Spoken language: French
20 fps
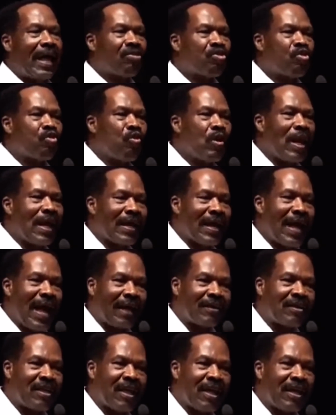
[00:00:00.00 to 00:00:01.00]
dans tous les
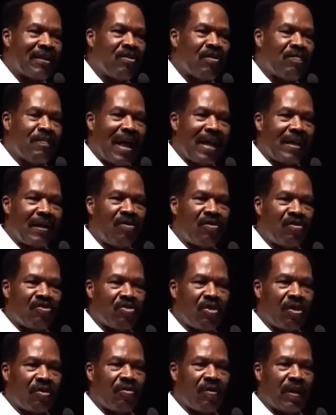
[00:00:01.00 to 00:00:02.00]
quartiers du Mali
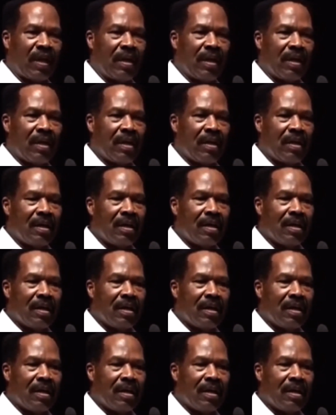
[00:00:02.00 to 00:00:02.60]
aujourd'hui,